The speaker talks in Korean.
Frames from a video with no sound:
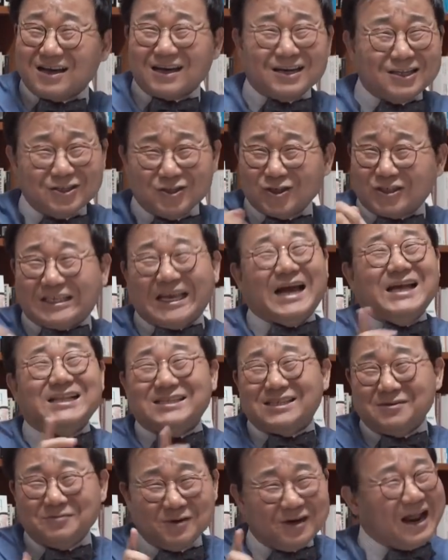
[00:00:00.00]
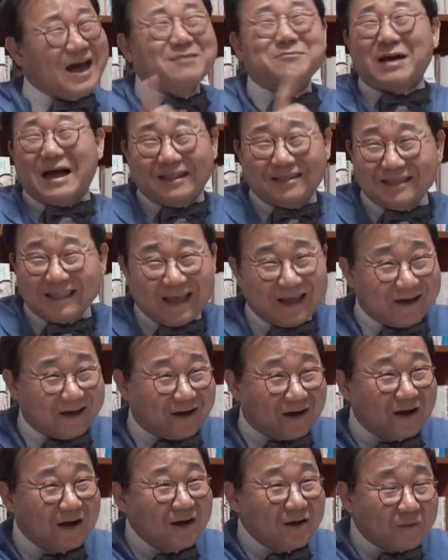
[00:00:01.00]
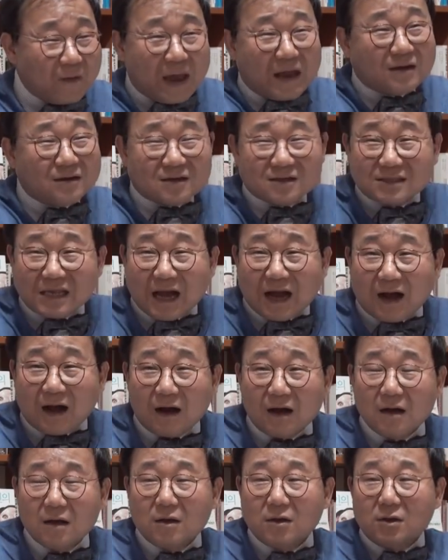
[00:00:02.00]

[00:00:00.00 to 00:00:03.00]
그런 유치한 질문을 하면 안 네. 돼요. 왜 그러냐?